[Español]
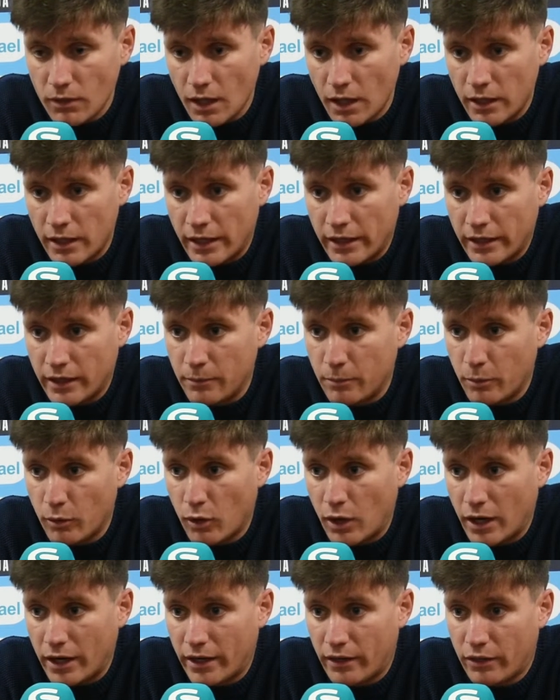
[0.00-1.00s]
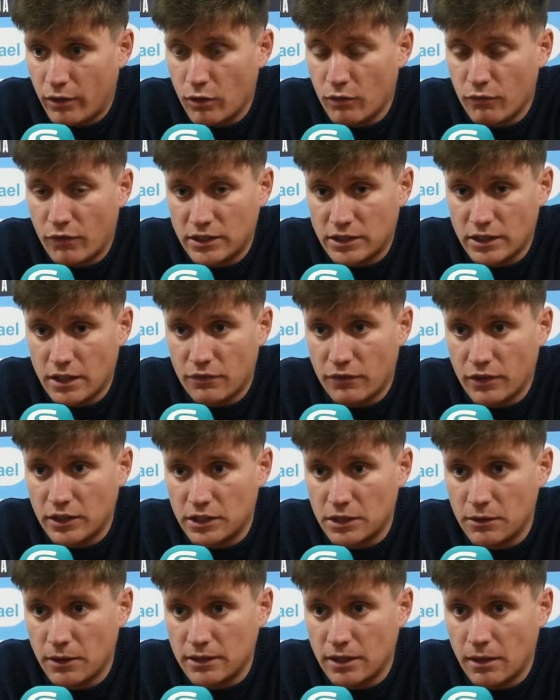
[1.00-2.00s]
el equipo ha crecido en fase
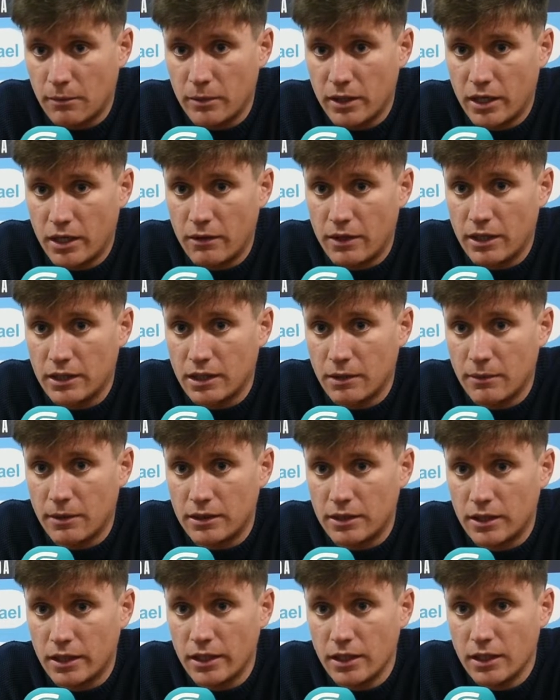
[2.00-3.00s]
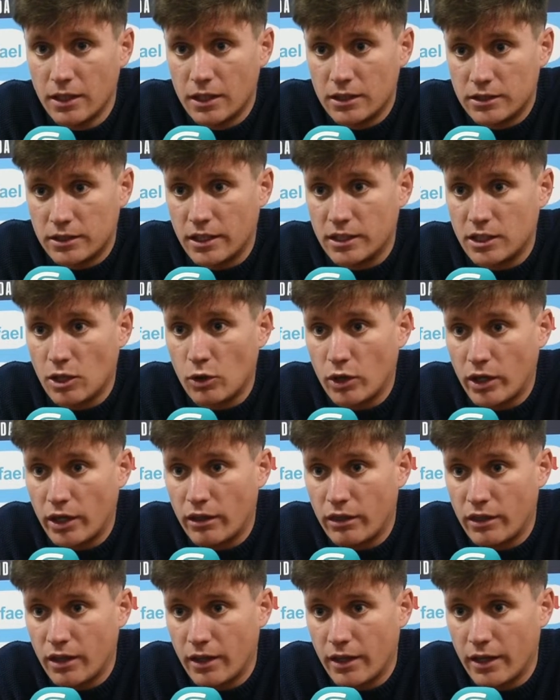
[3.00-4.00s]
defensiva también, evidentemente sin esa
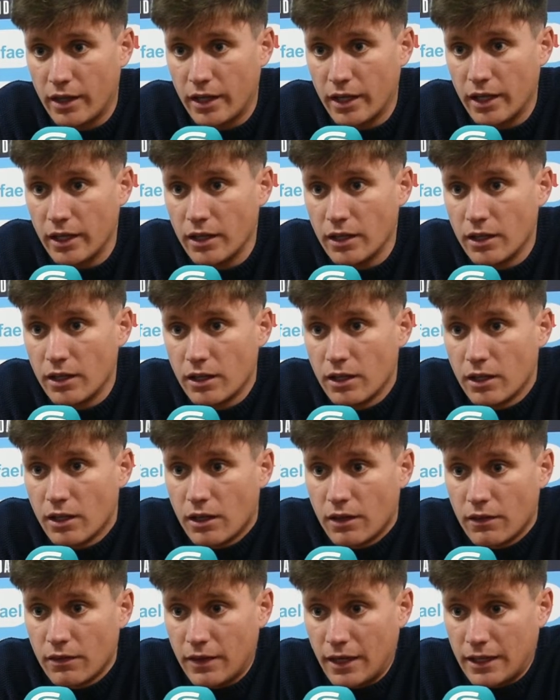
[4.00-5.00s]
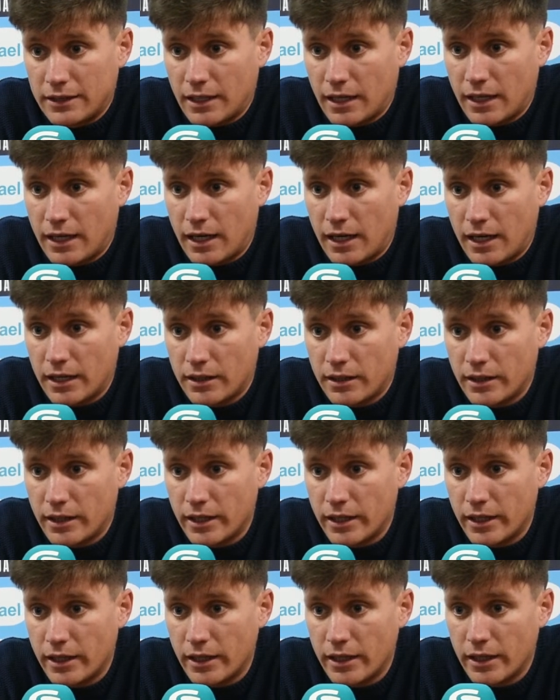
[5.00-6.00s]
urgencia de, atacar
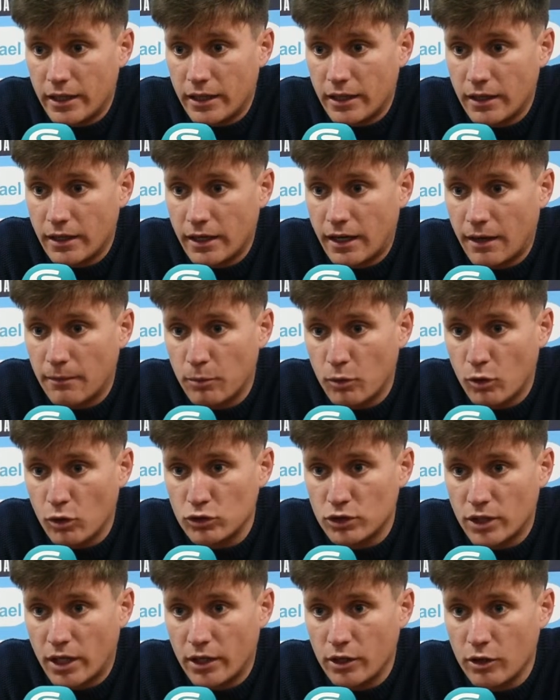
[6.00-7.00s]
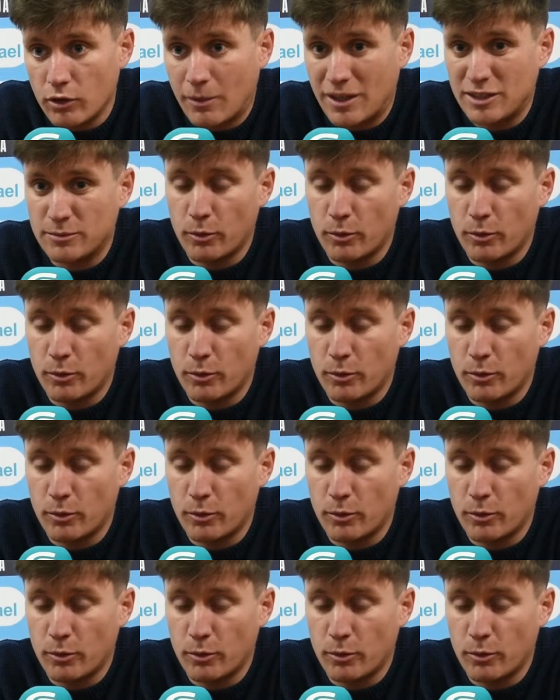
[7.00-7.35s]
eh, en campo contrario más